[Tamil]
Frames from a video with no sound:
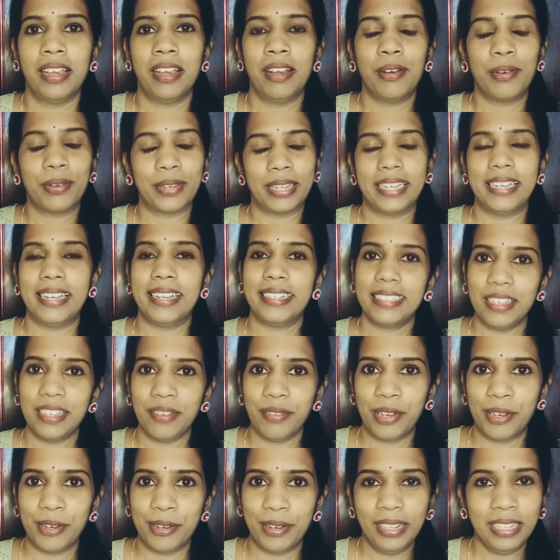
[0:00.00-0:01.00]
ஓகே
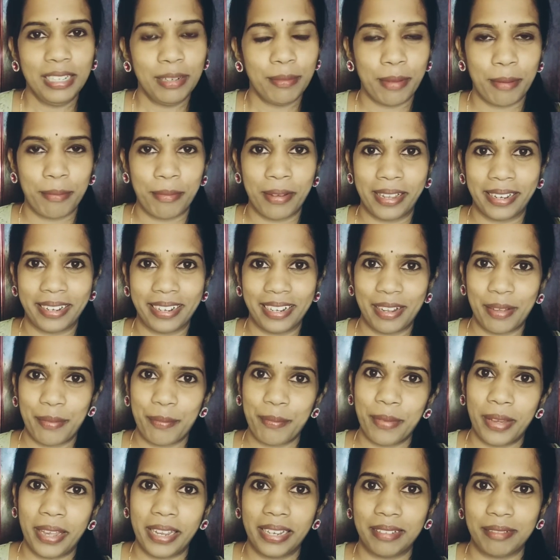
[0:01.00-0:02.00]
நெக்ஸ்ட் வீடியோவில் நம்ம
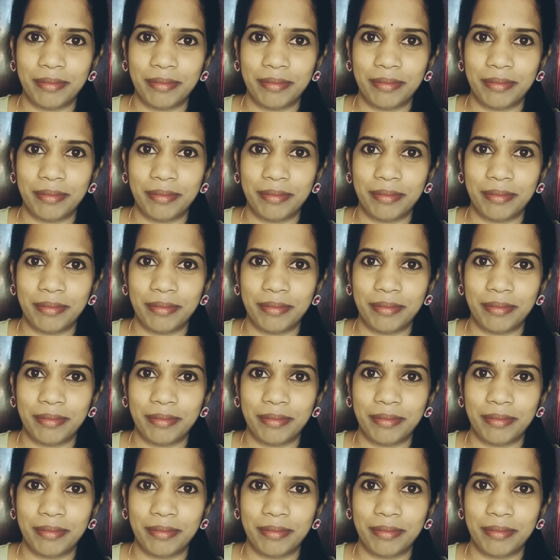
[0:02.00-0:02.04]
பார்க்கலாம் பாய்